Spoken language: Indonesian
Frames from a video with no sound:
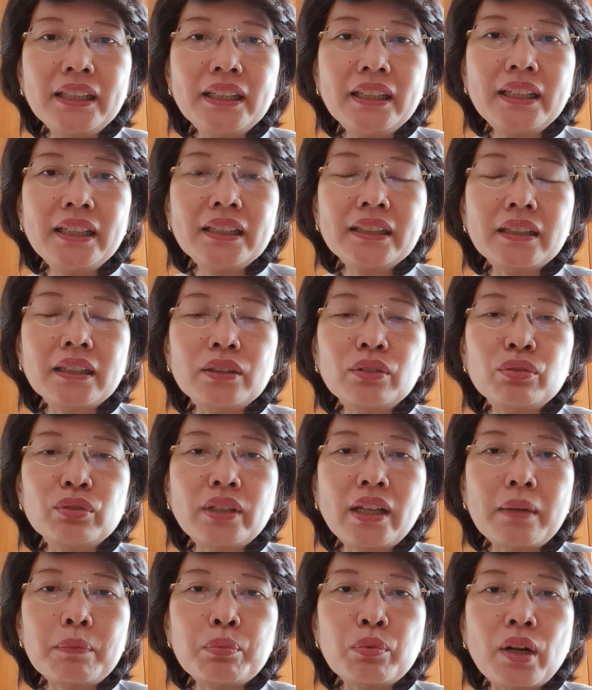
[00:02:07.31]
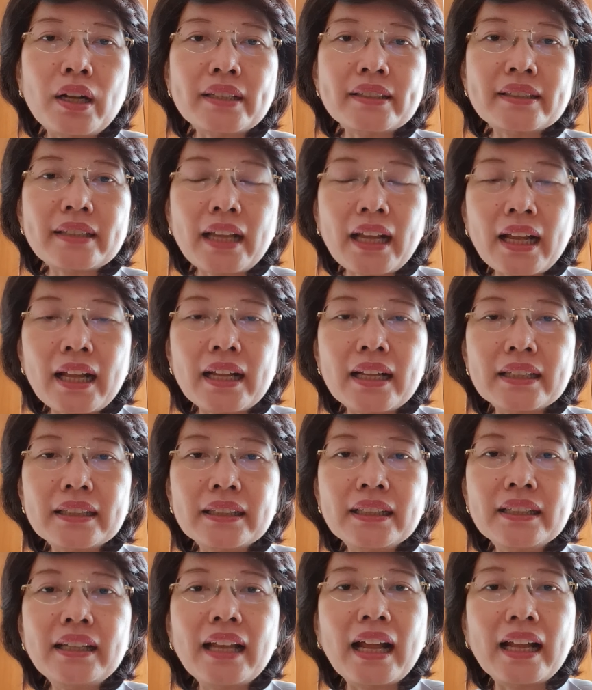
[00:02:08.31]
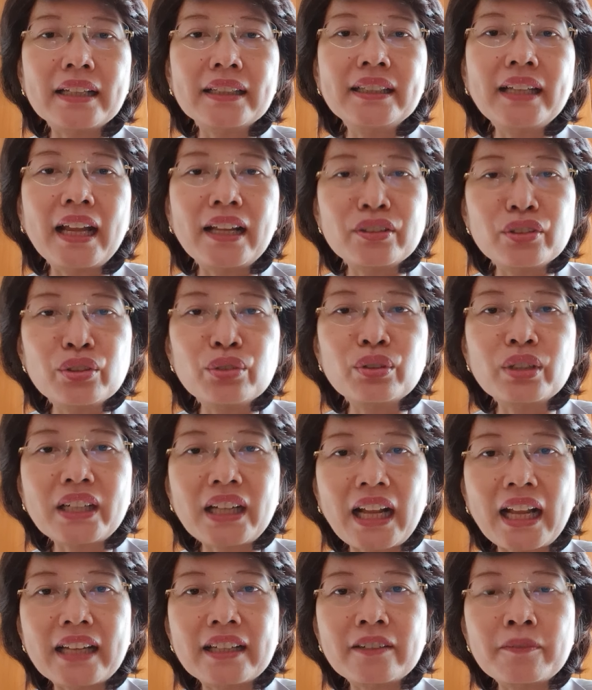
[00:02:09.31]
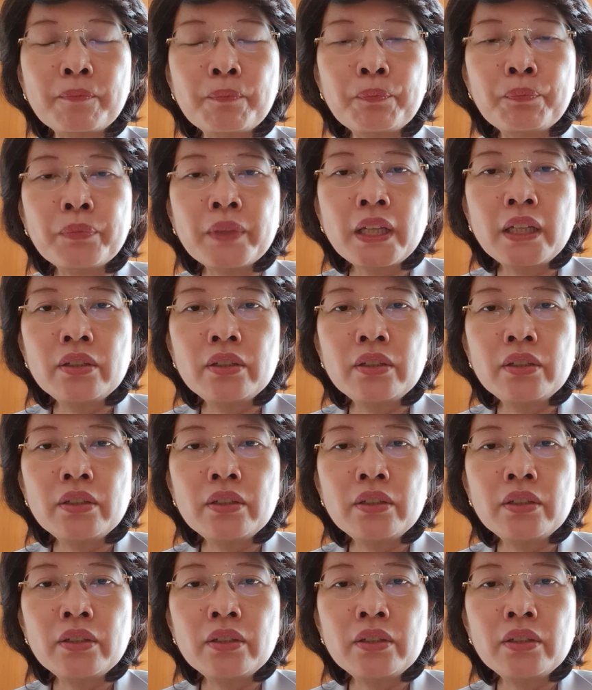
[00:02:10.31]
ini tentunya puasa tidak dianjurkan